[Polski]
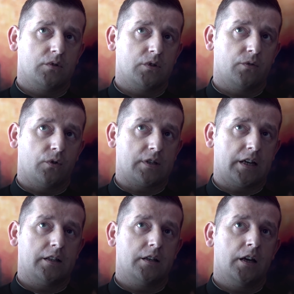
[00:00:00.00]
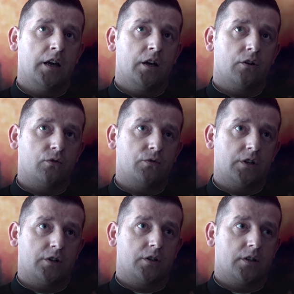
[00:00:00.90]
yy, związany
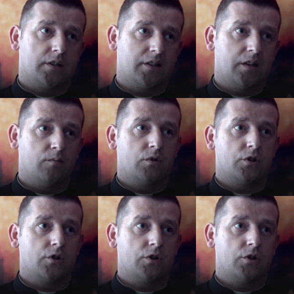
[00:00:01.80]
również z tym,